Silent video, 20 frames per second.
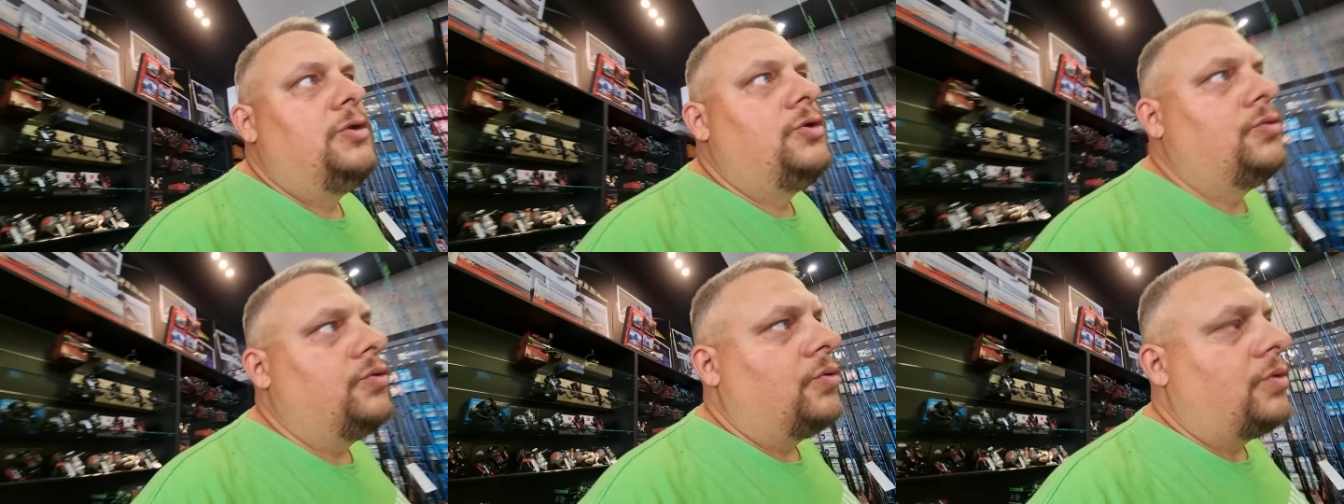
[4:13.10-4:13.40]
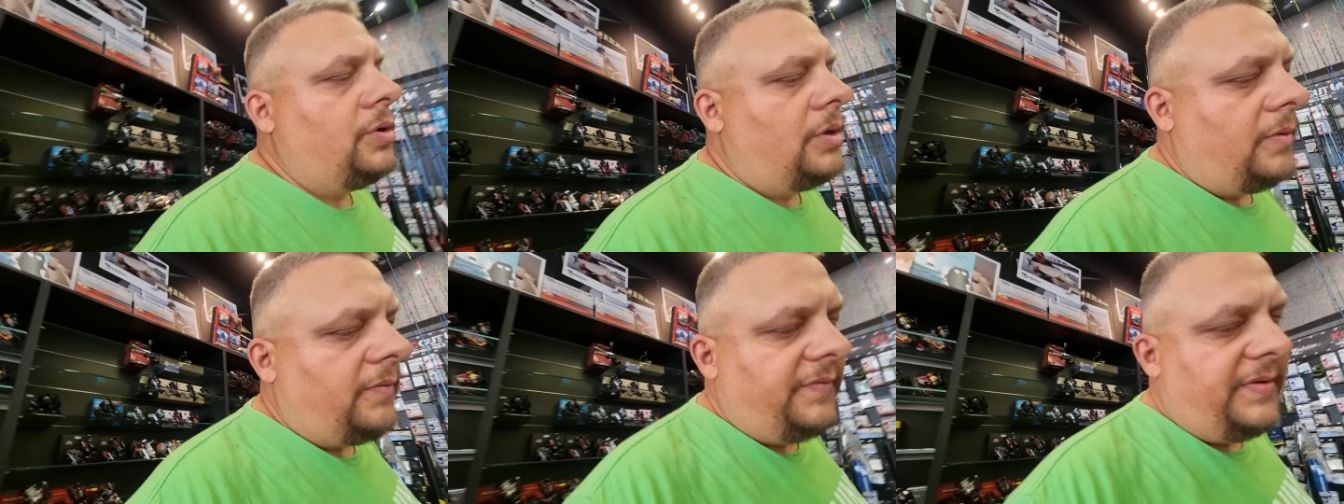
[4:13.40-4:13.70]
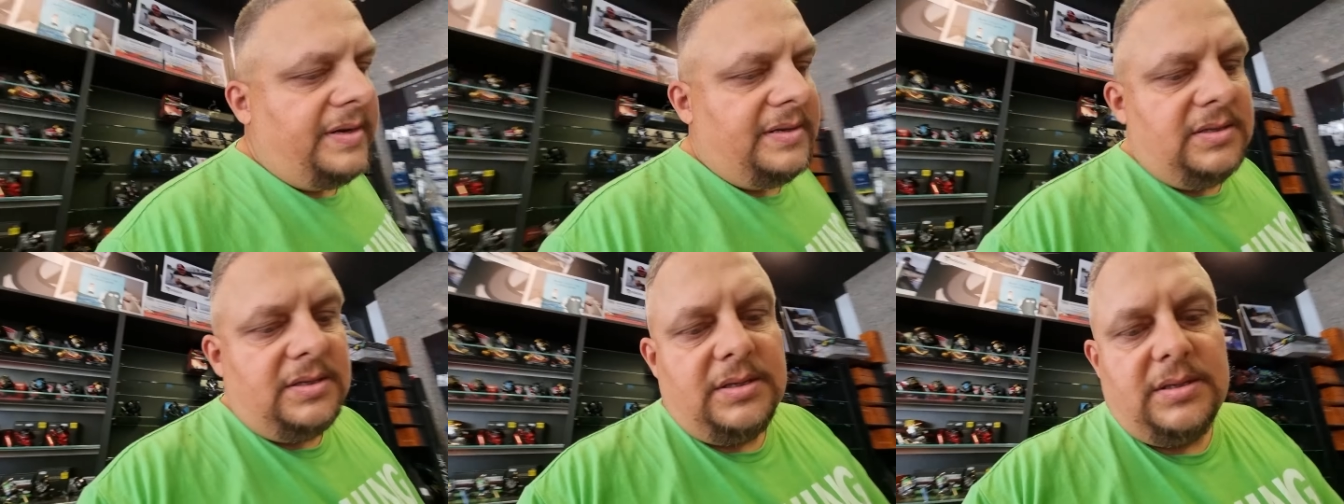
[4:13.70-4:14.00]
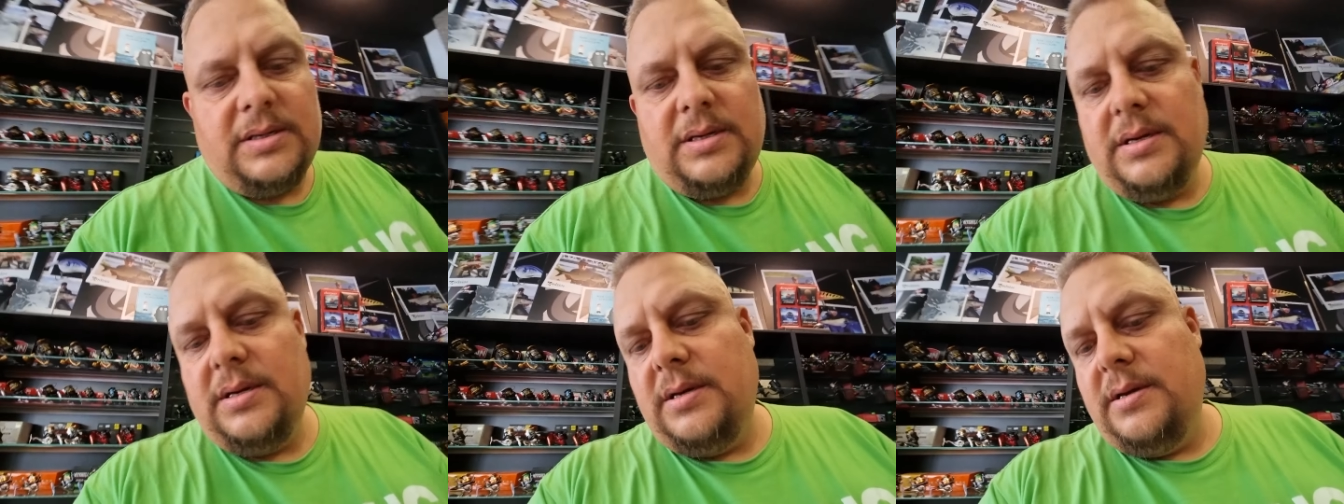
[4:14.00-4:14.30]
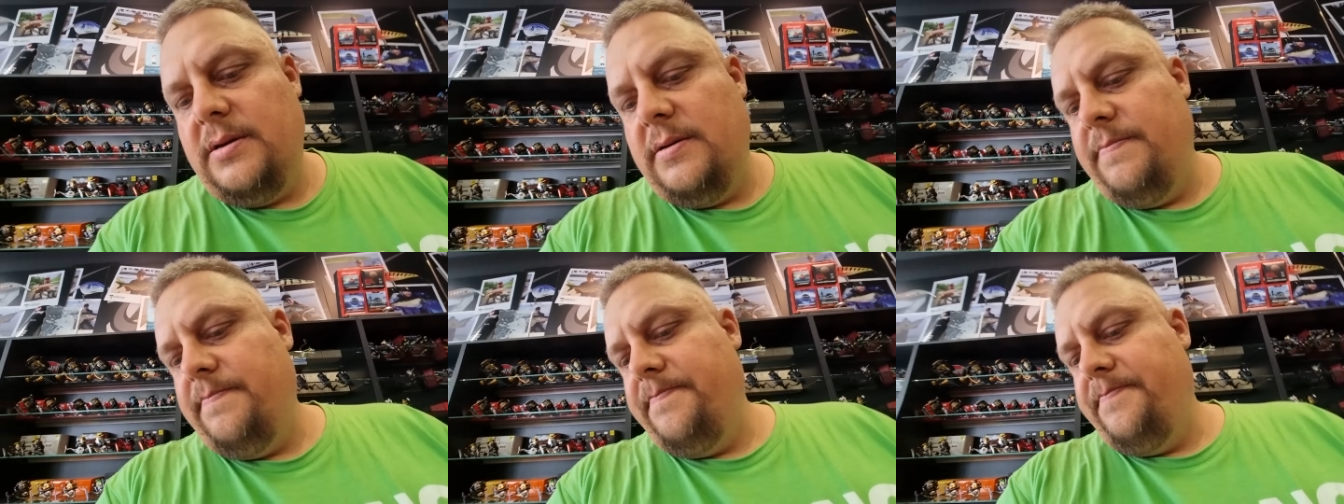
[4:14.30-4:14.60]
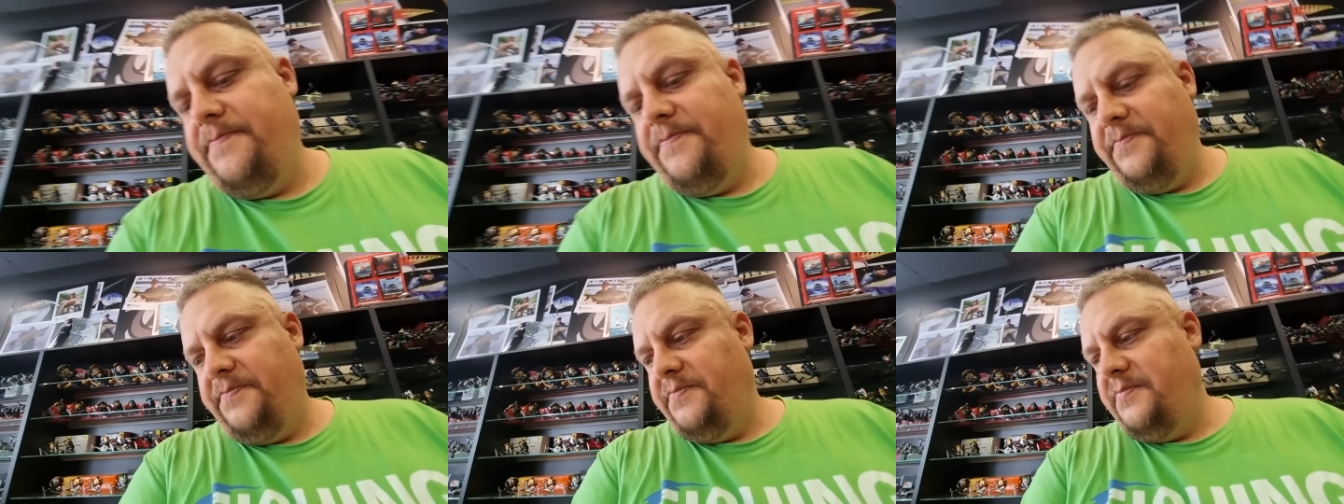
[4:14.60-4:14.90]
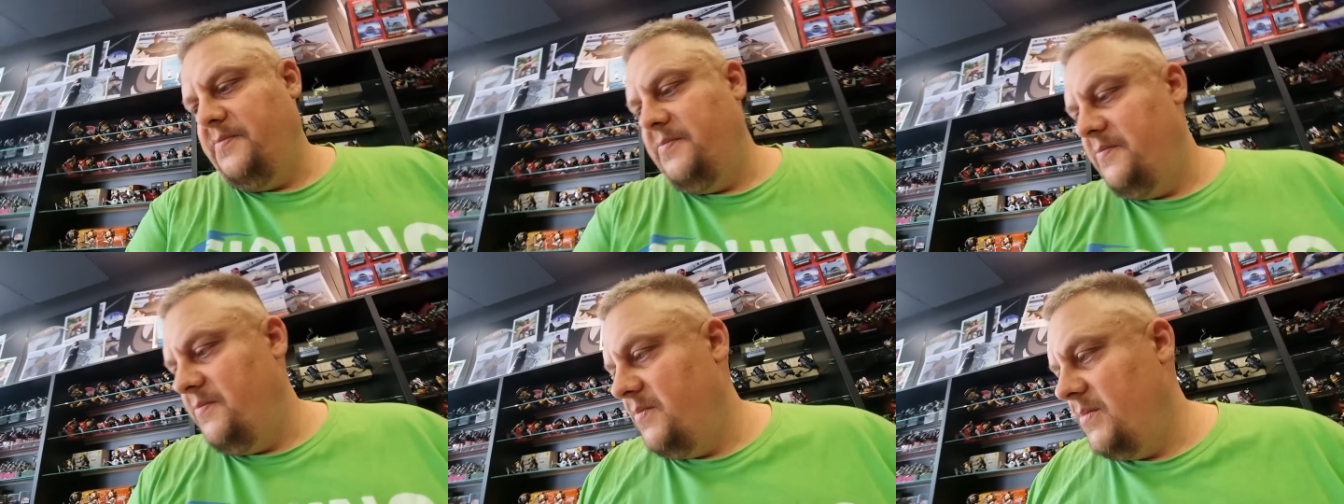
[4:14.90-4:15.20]
cuchną, więc... Yy...
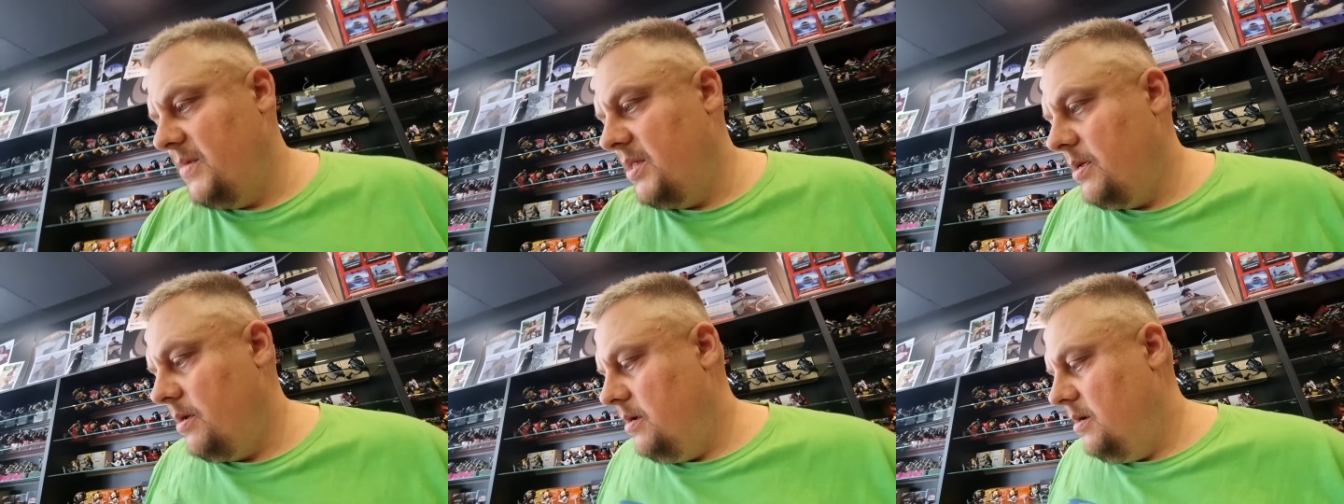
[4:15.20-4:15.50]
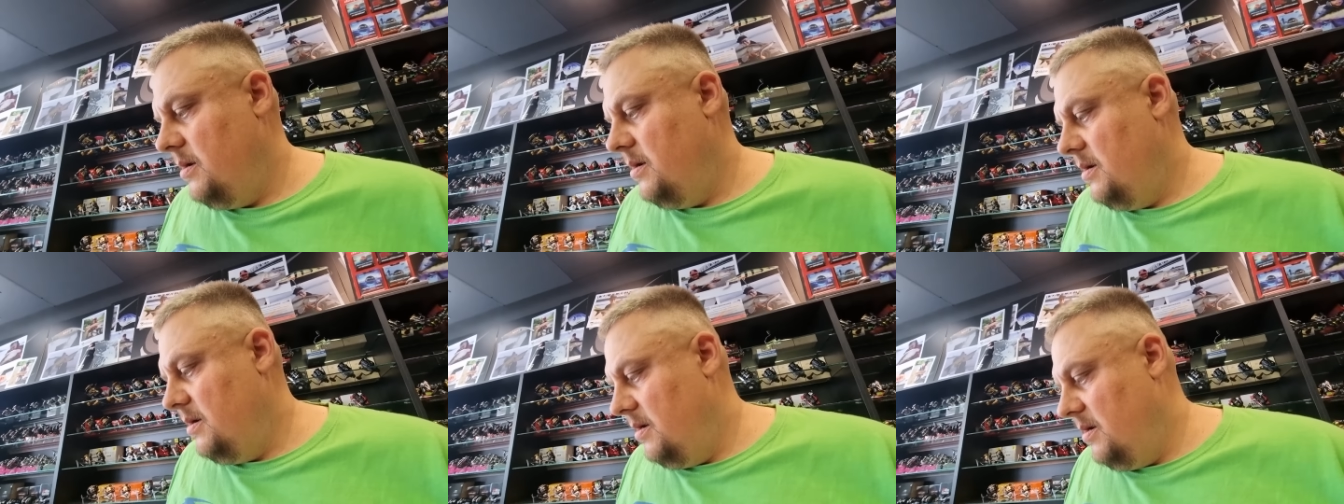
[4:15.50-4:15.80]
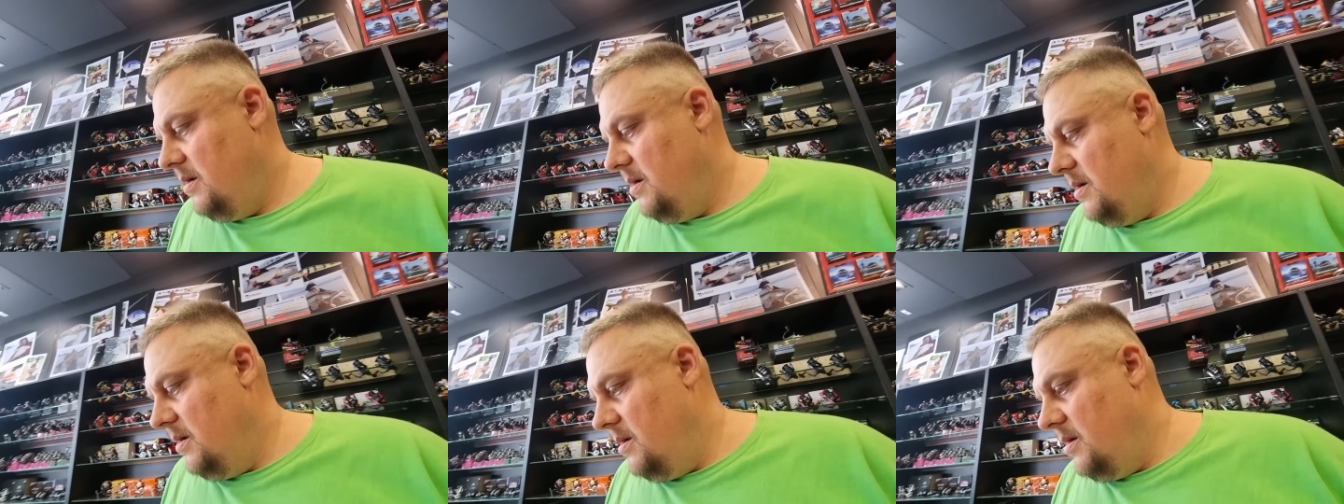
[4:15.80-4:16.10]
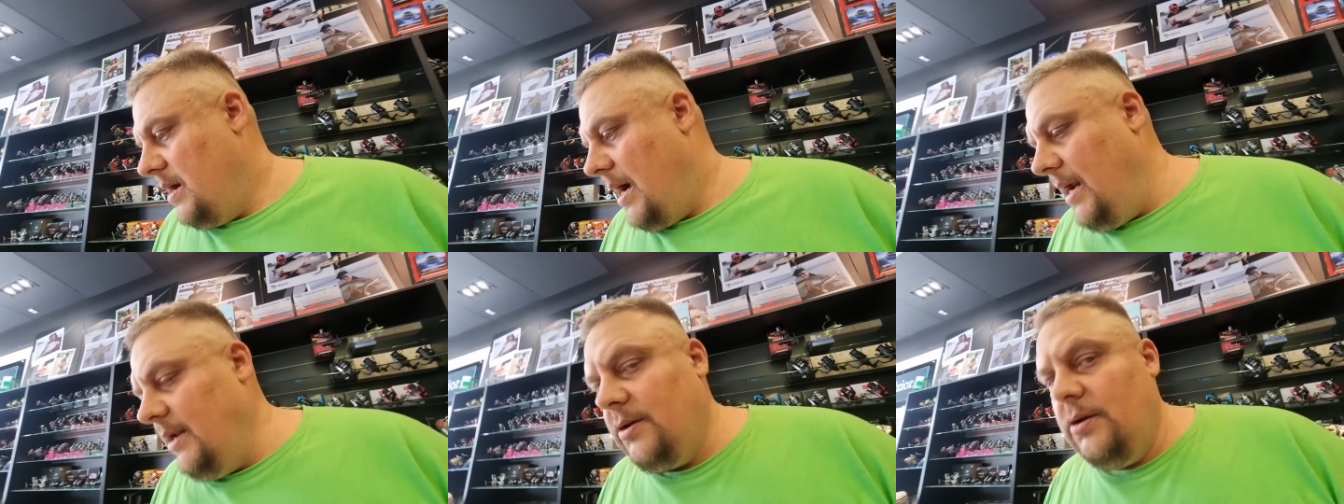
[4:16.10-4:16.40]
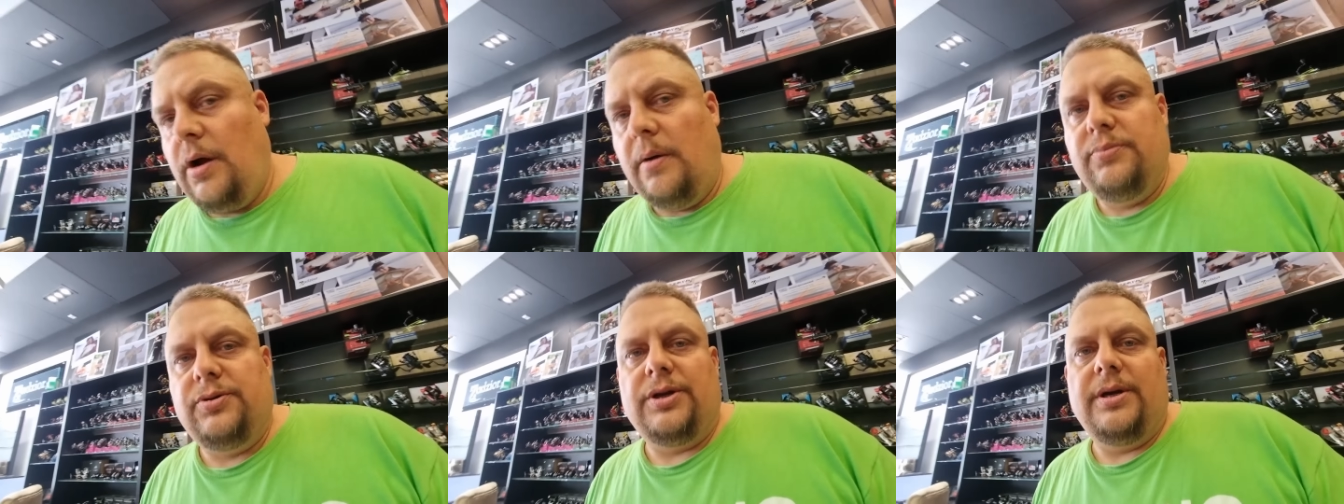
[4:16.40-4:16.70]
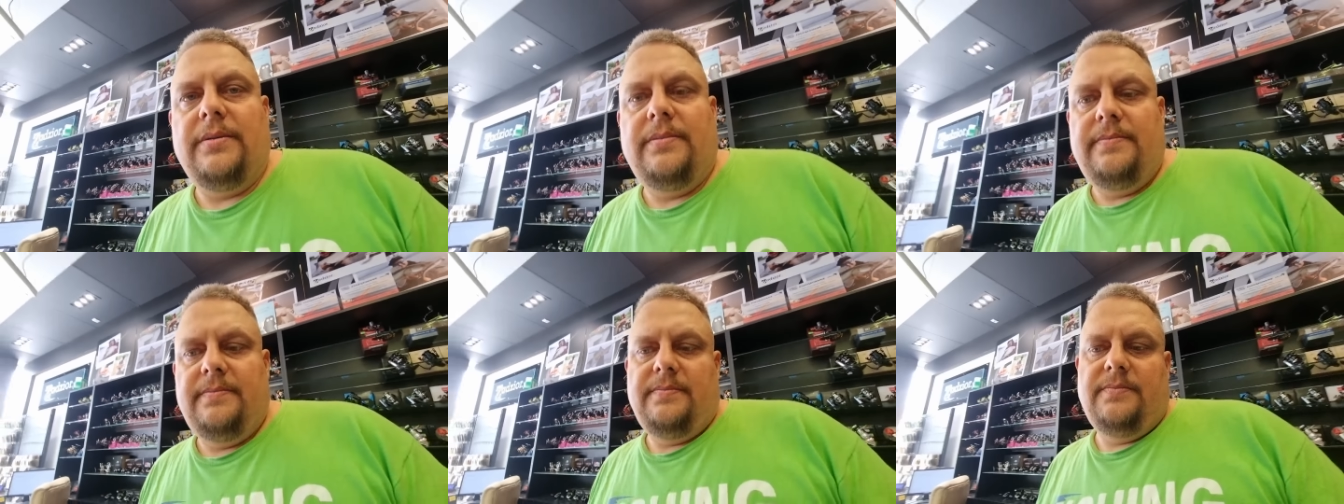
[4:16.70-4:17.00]
Ale to dobrze,